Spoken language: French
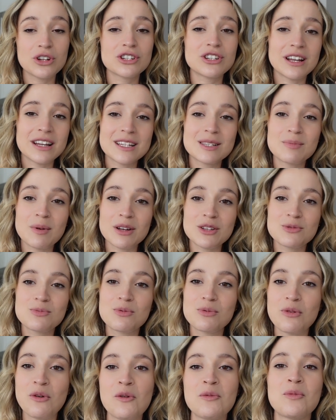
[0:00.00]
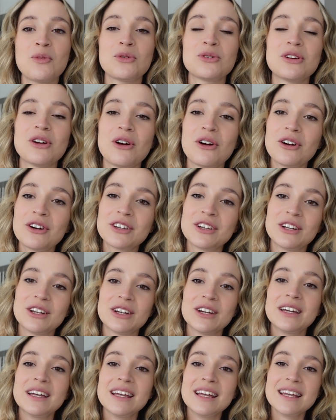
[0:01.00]
J'ai je l'espère du plus fond de mon cœur
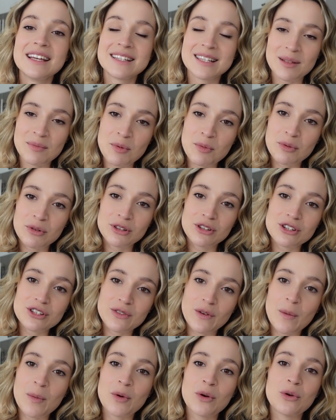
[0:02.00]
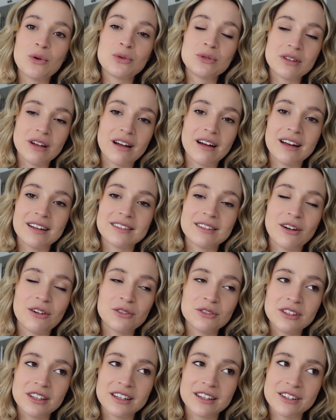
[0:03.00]
que cette popone-là ne sera pas autant
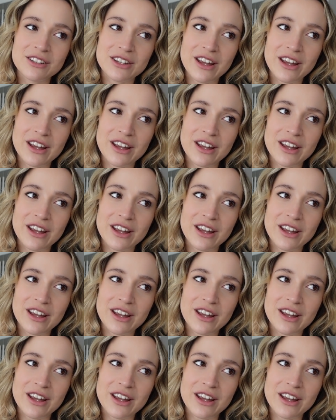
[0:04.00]
attendre.